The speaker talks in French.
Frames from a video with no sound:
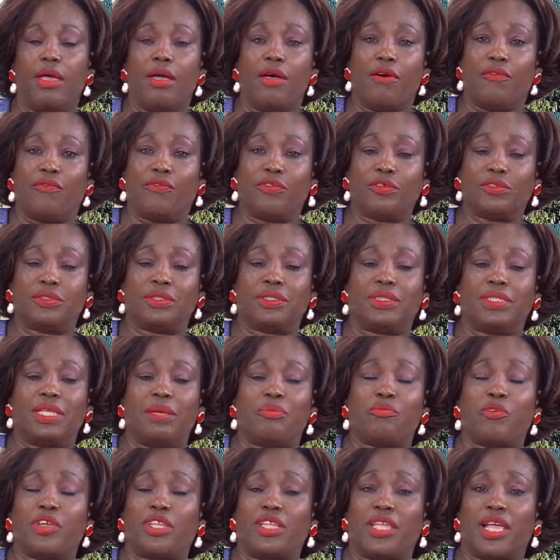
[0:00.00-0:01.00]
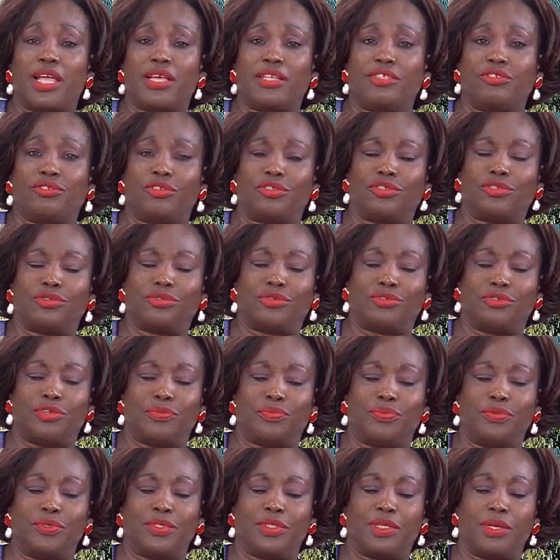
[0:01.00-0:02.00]
vos témoignages sont de
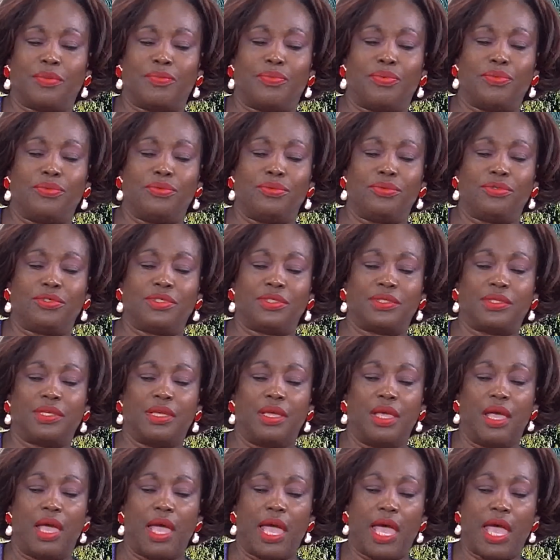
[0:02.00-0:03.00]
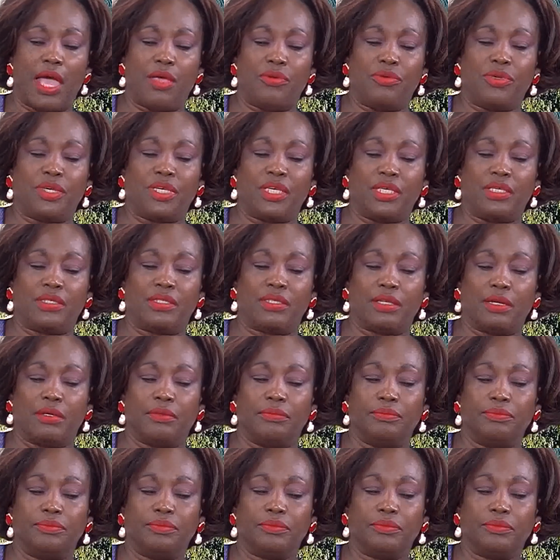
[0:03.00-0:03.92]
plus en plus ahurissants.